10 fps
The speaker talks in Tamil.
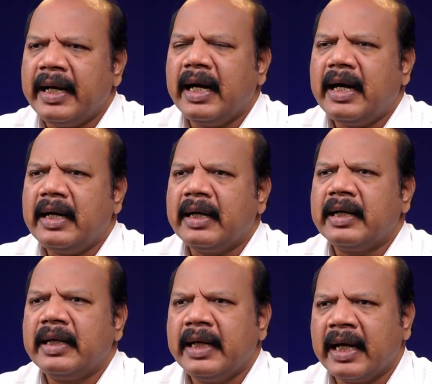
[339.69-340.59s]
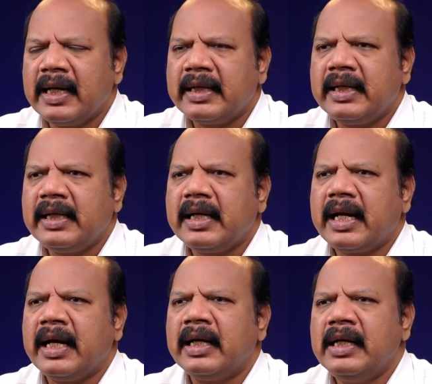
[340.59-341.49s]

ஐயா எங்களுக்கு இருக்கிற